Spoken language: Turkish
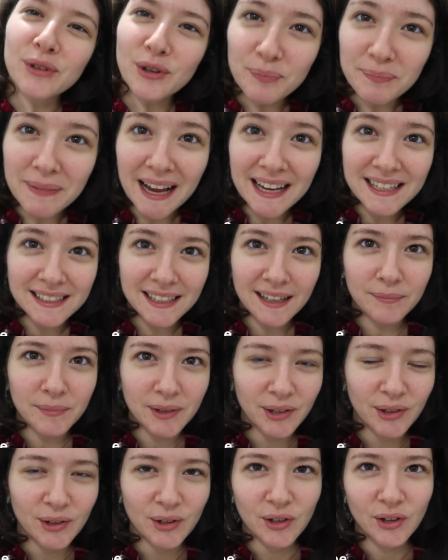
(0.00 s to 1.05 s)
Bugün
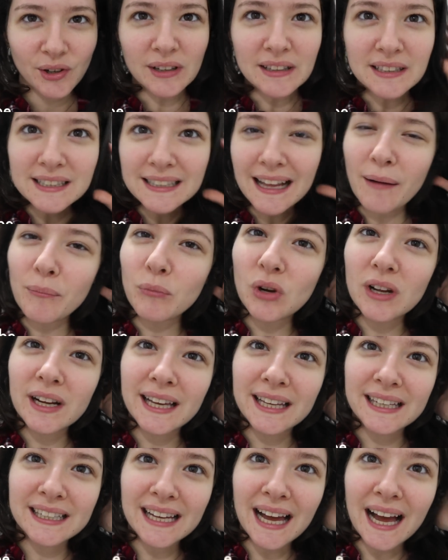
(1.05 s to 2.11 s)
perşembe günü İstanbul'a
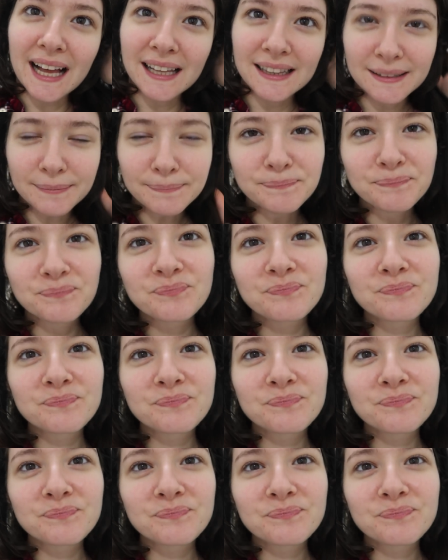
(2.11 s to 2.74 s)
geri geldim.